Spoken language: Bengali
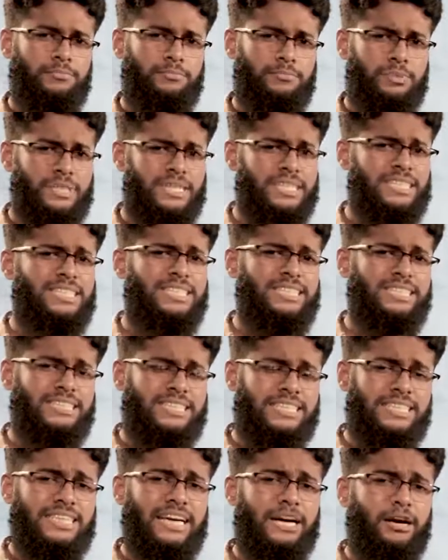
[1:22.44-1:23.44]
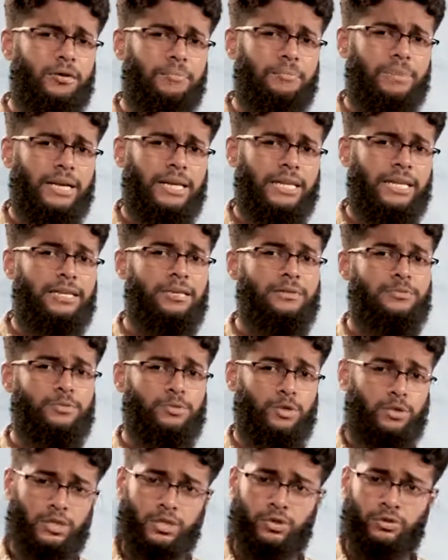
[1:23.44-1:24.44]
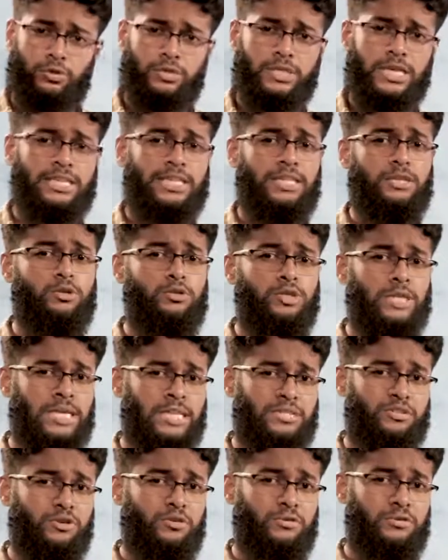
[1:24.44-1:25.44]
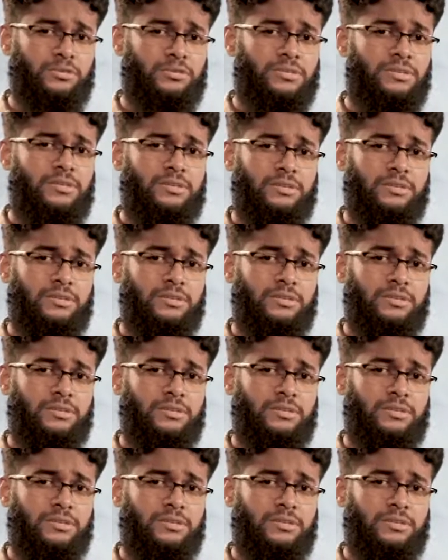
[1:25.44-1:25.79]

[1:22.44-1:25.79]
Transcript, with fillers: ব্রিটিশ ইস্ট ইন্ডিয়া কোম্পানি সতেরোশো সাতান্ন সালে যখন